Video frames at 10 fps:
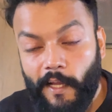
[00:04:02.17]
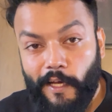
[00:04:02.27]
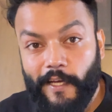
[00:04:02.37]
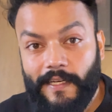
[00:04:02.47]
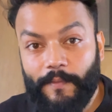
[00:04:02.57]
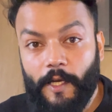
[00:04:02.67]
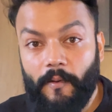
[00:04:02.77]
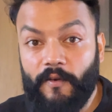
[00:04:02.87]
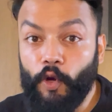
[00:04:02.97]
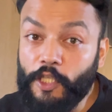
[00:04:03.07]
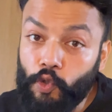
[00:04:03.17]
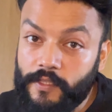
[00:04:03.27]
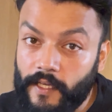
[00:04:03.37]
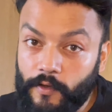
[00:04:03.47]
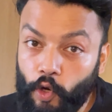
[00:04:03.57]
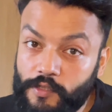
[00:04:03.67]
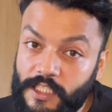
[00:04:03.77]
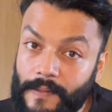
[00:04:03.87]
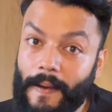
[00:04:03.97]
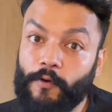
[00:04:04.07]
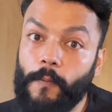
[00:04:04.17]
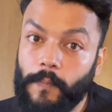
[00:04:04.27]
लेकिन कभी कभार वही जूते नॉन सेल में आपको